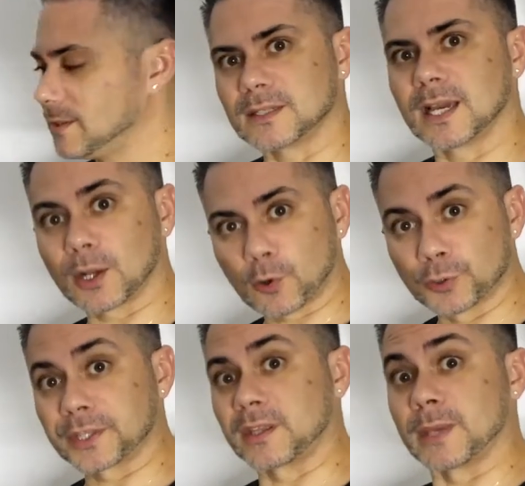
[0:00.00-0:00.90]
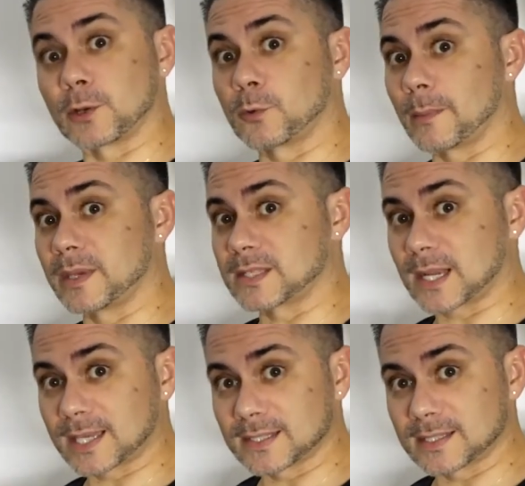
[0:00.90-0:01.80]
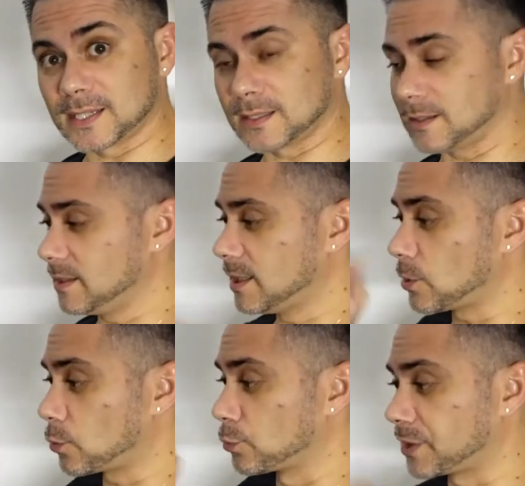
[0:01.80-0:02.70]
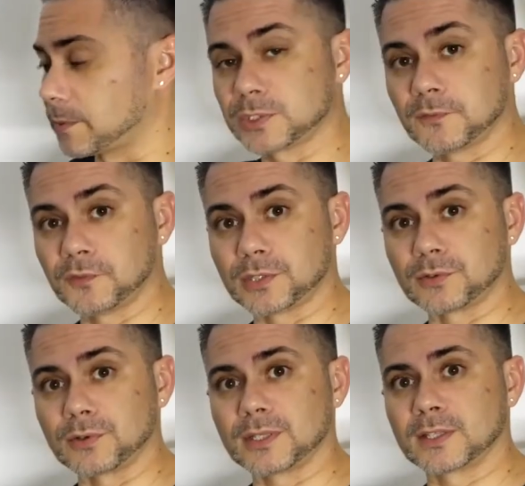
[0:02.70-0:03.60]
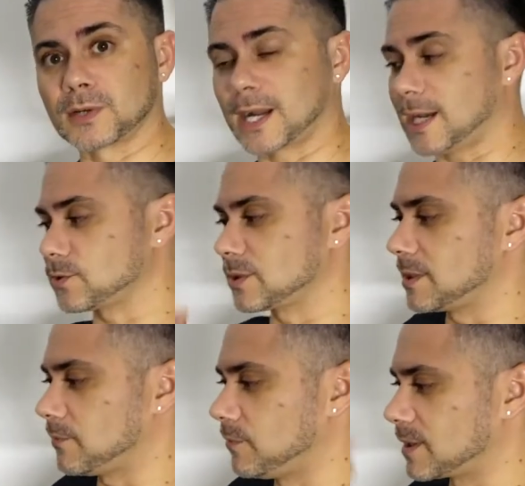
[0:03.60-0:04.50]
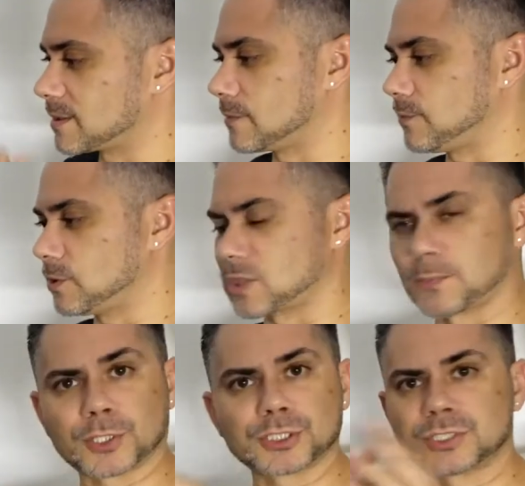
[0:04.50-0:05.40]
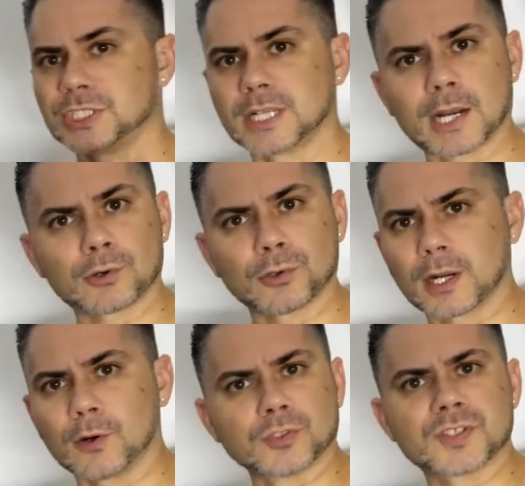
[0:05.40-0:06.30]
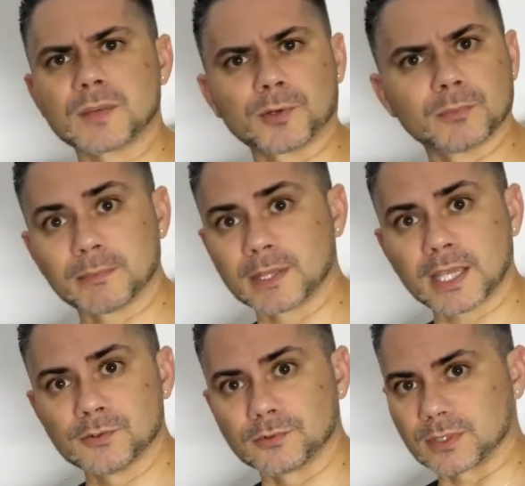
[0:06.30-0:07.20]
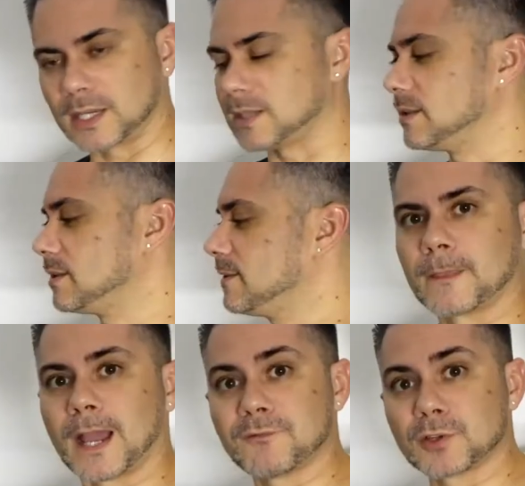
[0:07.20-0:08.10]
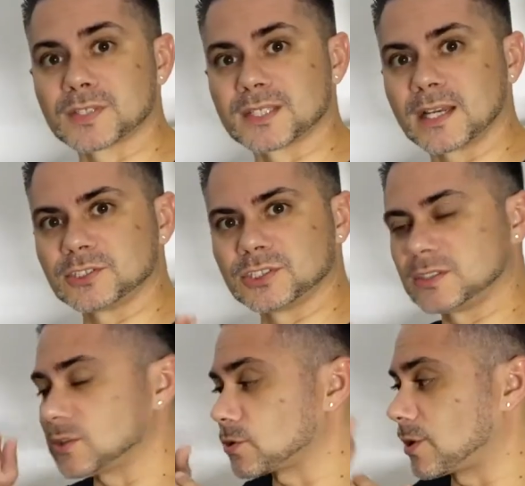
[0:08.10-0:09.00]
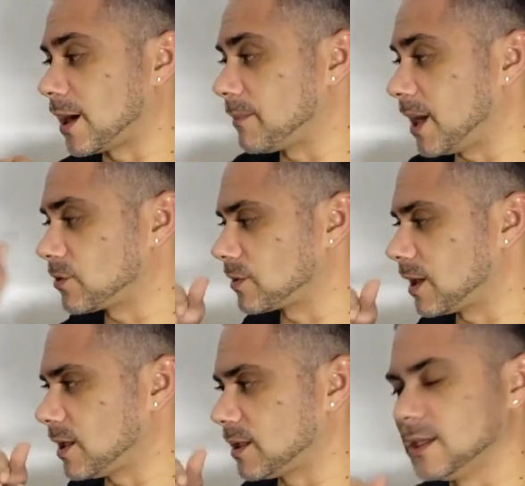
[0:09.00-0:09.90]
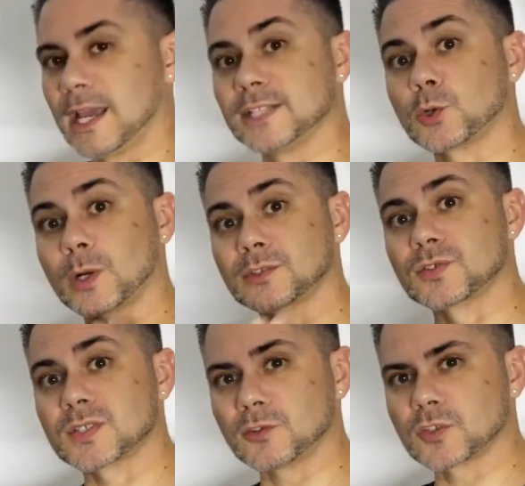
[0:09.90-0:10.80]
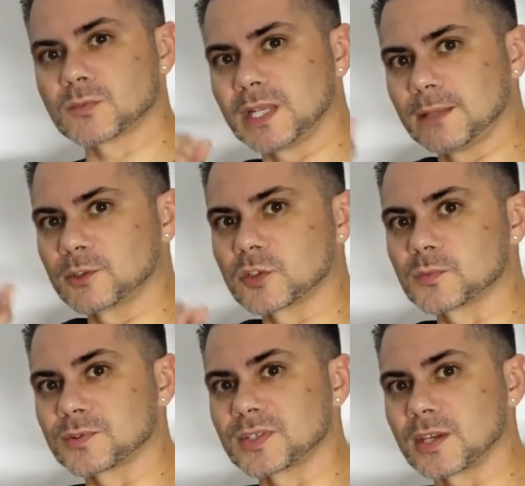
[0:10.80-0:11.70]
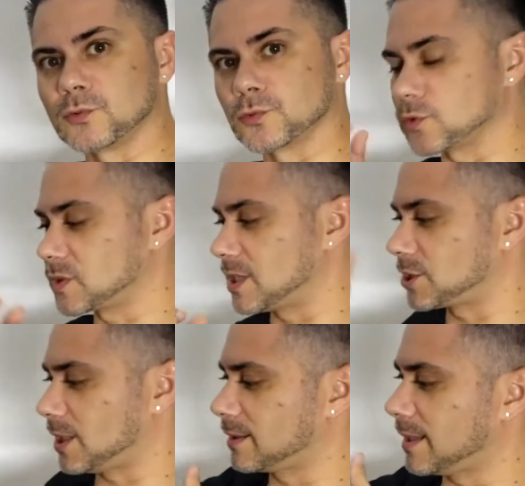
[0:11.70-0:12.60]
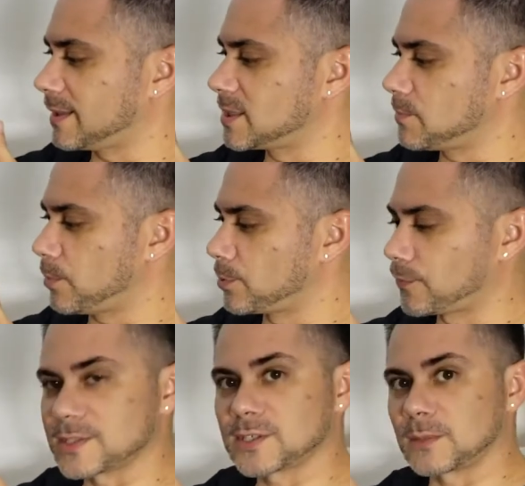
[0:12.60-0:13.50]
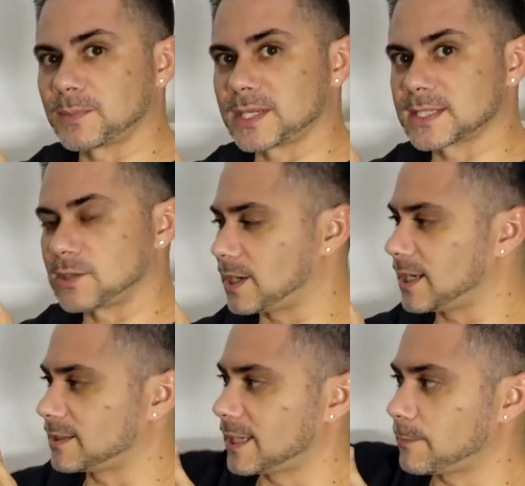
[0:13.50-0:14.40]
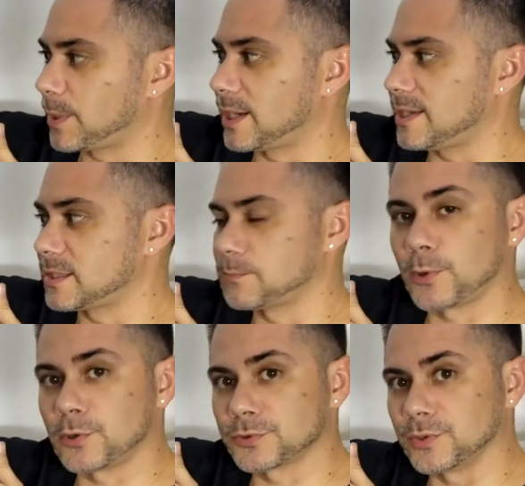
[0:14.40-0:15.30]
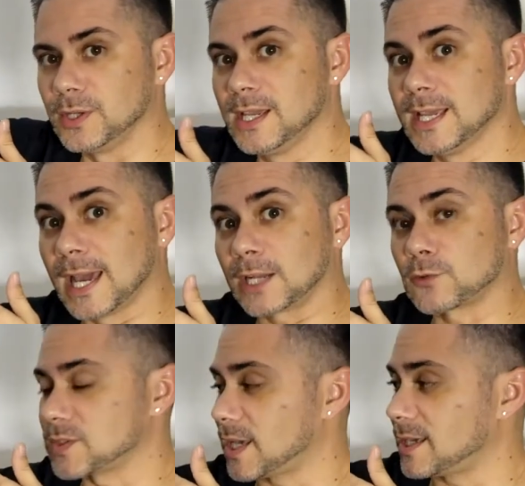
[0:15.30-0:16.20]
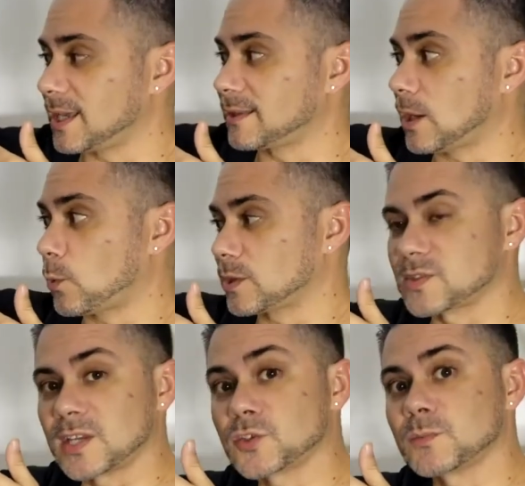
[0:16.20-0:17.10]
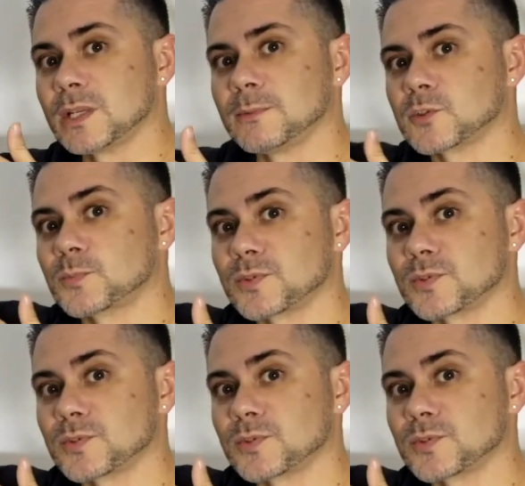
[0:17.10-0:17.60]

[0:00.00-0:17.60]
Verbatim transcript: Ela conta também com uma mesa aquecida e com um tampo de vidro, então caso danifique esse vidro, você pode tirar, colocar outro sem problema nenhum, tá? A velocidade de deslocamento dela é de 400 mm por segundo, ou seja, ela está nesse ponto fazendo a impressão. Ela tem que ir para esse ponto ela consegue em até 400 milímetros por